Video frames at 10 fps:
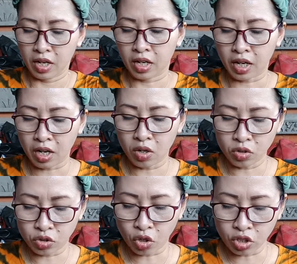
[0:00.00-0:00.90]
kalau
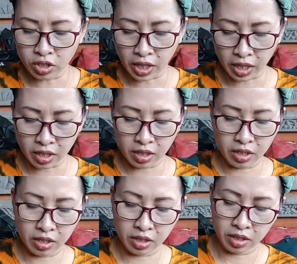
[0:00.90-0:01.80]
conteng
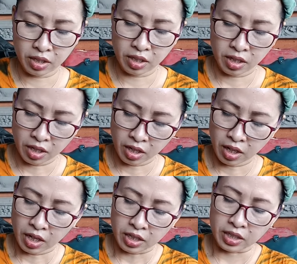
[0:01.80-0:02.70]

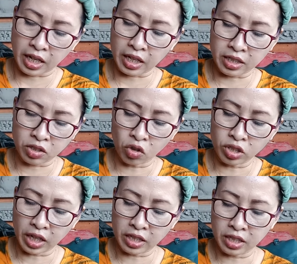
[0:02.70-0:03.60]
tek
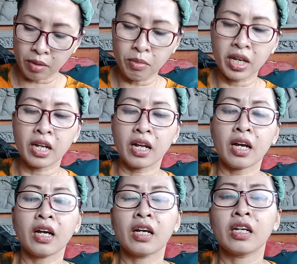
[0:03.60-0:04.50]
contengnya merah
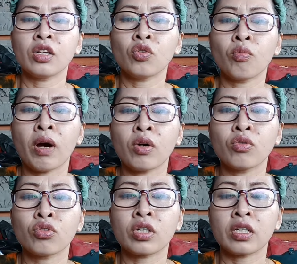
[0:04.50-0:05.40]
itu bagus
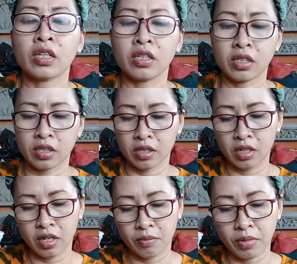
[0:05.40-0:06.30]
katanya
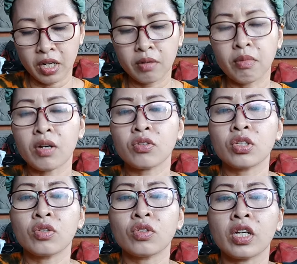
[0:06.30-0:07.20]
paling bagus
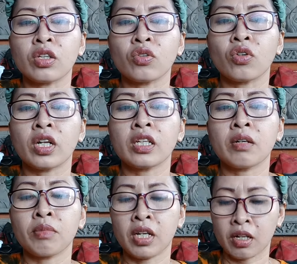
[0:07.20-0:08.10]
itu cek contengnya
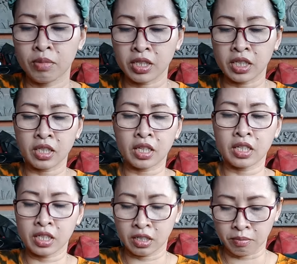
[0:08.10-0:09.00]
merah biasanya kan
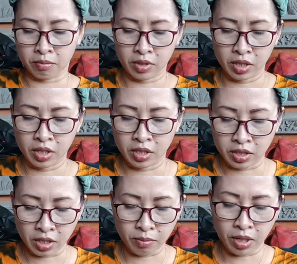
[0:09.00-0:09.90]
hitam
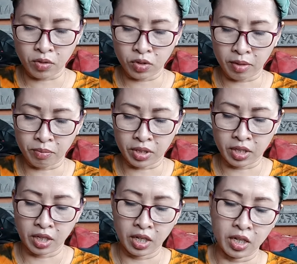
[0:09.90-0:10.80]
saya baru dapat
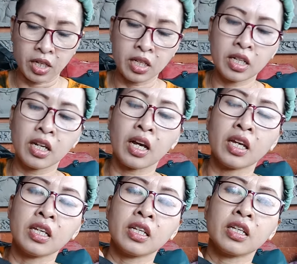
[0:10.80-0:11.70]
ini
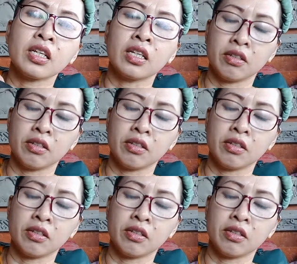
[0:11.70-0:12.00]
Nike